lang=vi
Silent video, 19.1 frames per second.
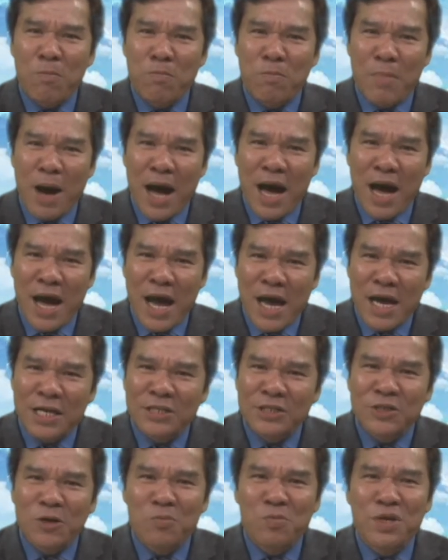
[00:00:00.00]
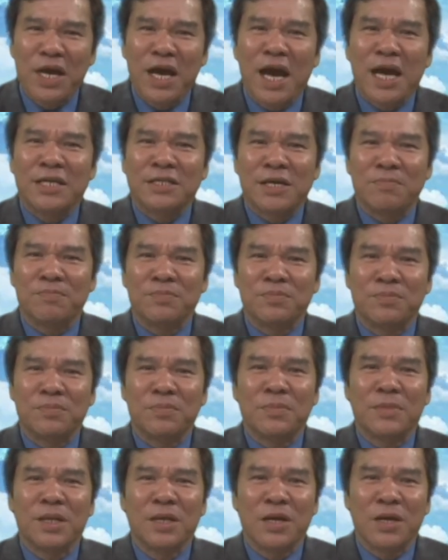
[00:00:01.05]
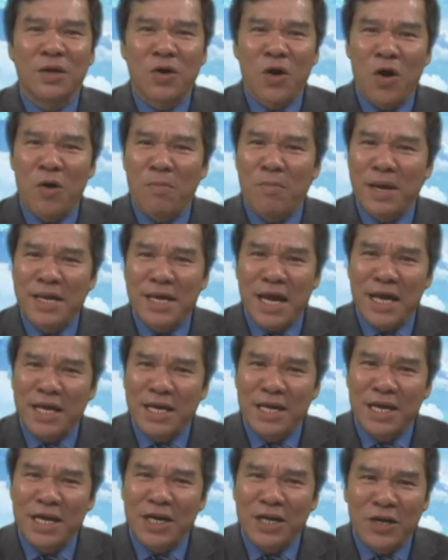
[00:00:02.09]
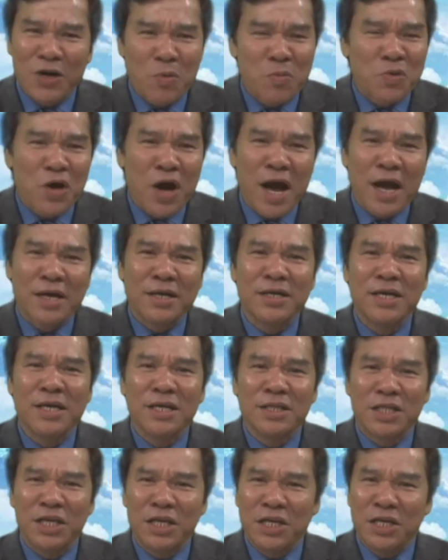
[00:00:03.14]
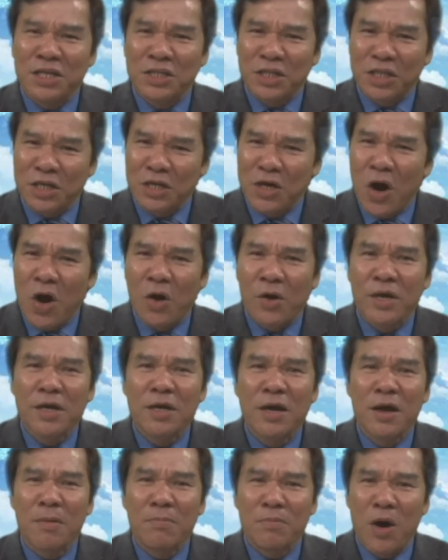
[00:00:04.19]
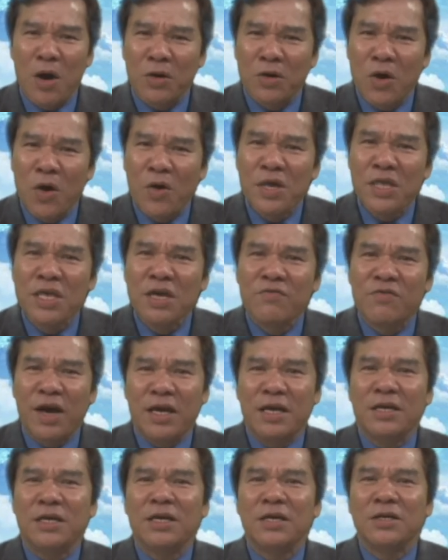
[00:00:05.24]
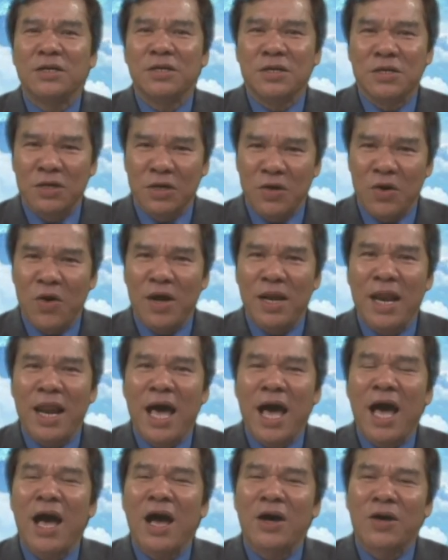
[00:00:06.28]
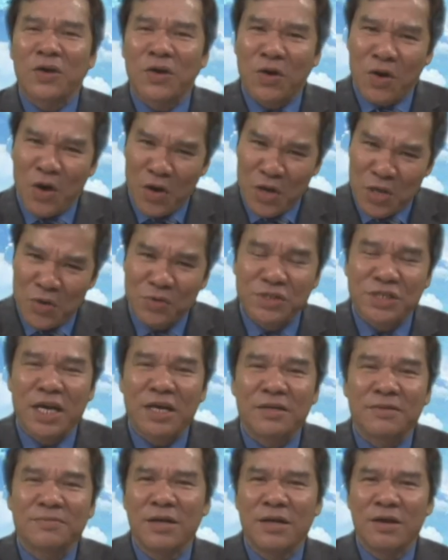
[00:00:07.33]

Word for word: bà ăn trong những ngày rằm, còn mấy ngày kia không cho ăn thì tự hỏi bỏ đói như vậy được gọi là có hiểu chăng?